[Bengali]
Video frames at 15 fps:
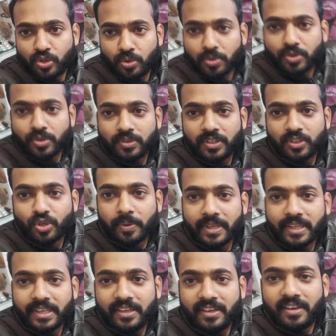শুভ সন্ধ্যা
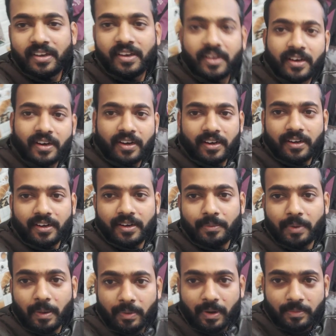সবাইকে
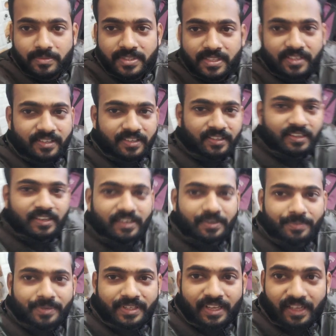ভাবলাম যে
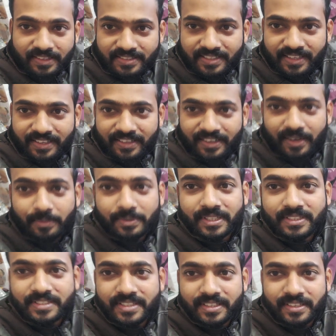আমি আজকে
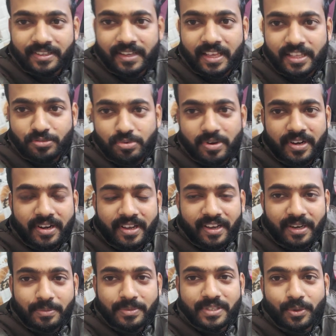আমাদের যে অ্যাসপুরেন্ট
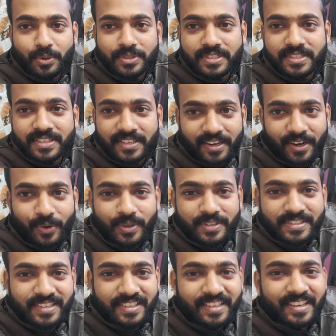একাডেমি যে কোচিং সেন্টার
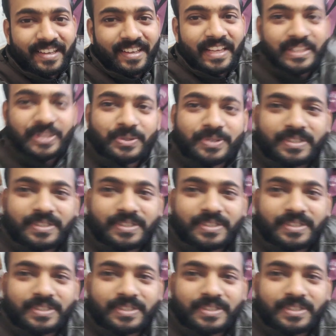রয়েছে তো